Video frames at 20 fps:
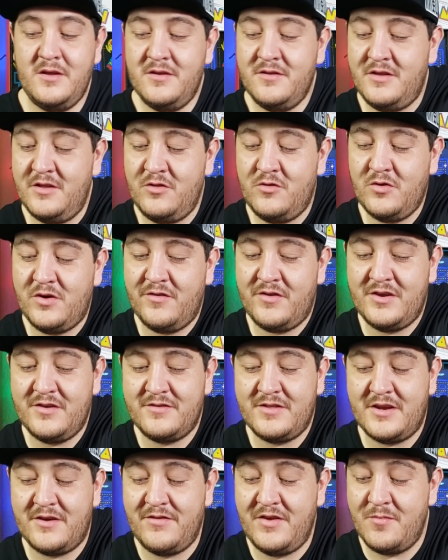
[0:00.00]
Siento que van a
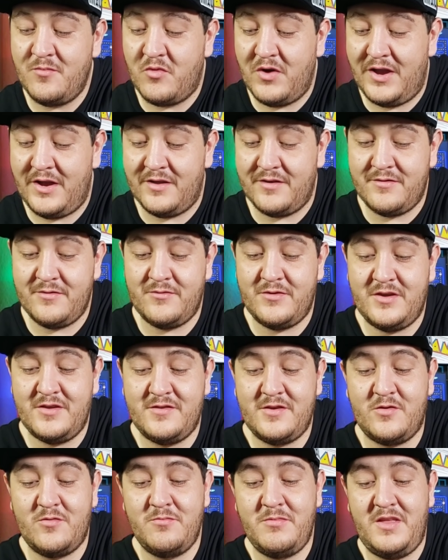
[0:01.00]
estar bien buenas. Voy a
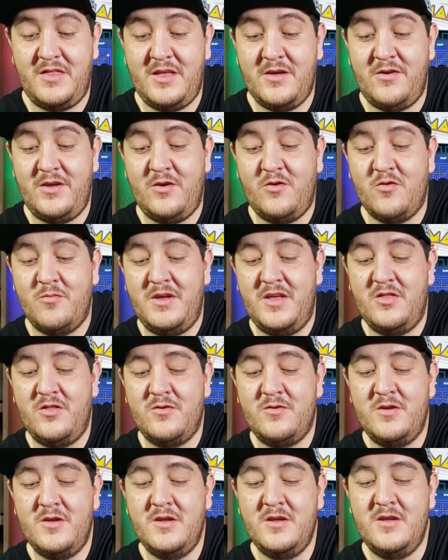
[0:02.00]
hacer un video y comiendo,